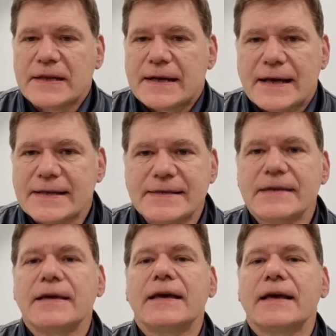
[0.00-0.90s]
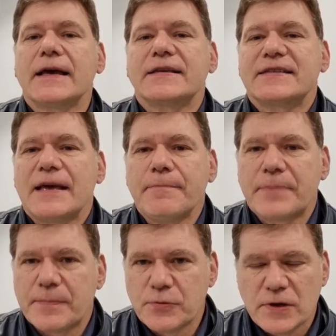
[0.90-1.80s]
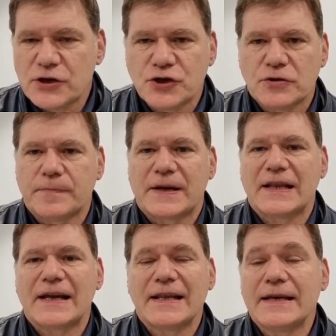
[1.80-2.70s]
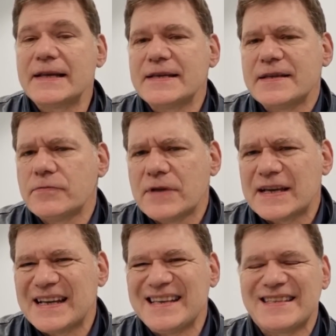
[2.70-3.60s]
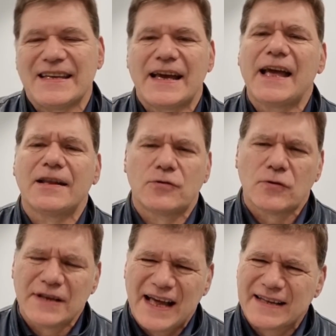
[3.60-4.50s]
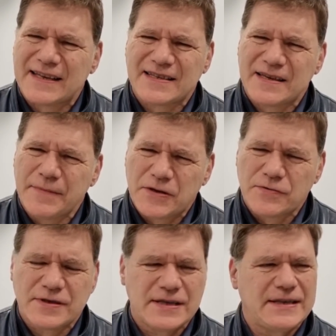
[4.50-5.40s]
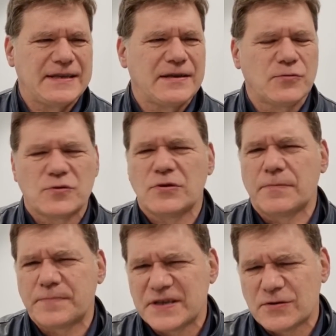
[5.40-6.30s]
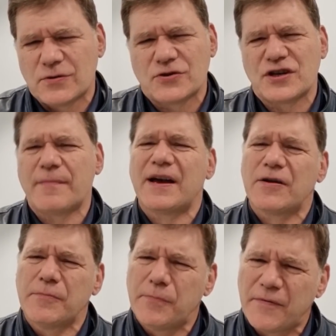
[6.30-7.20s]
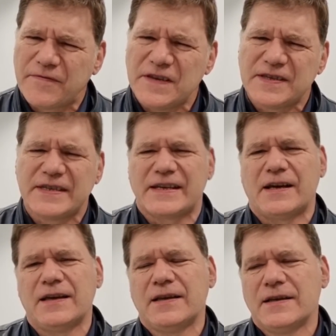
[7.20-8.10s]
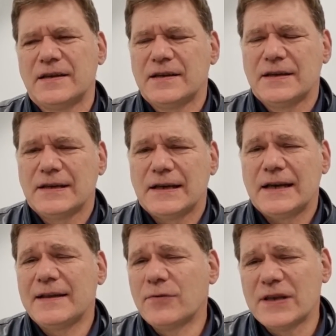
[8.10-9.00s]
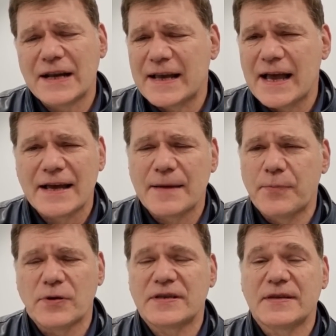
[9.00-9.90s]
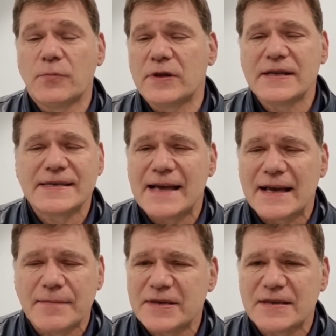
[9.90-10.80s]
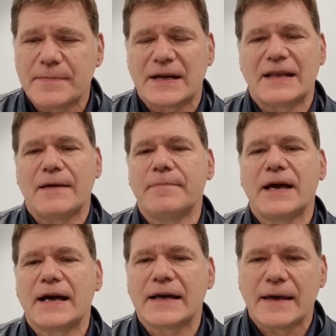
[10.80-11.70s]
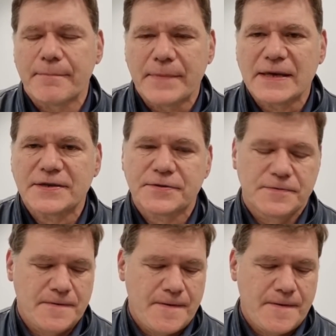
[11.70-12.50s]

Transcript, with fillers: ragazzi, è sempre più lecito parlare di crisi, di una crisi che è tornata, se mi consentite, non solo psicologica ma anche un po' fisica. E devo dire che anche poi Simone Inzaghi mi sembra che l'abbia anche ammesso.